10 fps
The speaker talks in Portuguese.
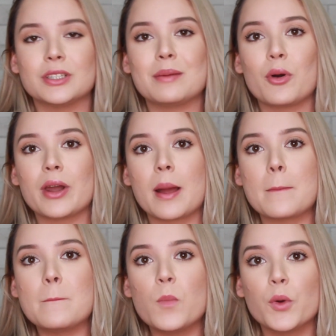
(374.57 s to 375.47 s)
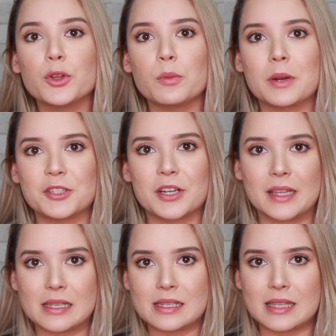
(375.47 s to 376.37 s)
demora muito para
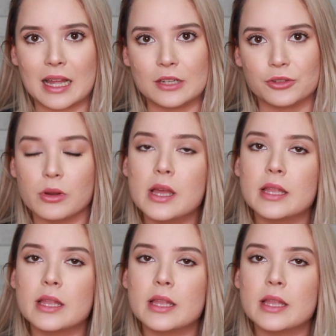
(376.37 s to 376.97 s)
chegar nesse estágio.